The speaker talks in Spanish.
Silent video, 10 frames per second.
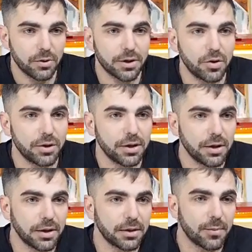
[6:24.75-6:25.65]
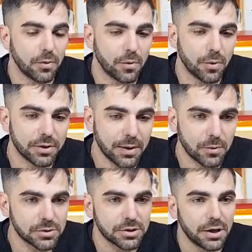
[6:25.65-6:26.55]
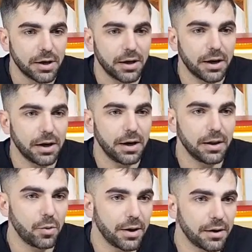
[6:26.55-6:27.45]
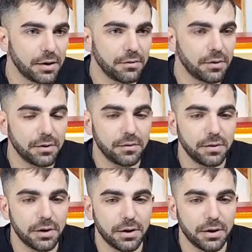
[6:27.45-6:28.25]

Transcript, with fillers: porque hoy estamos como estamos, eh, la deuda y,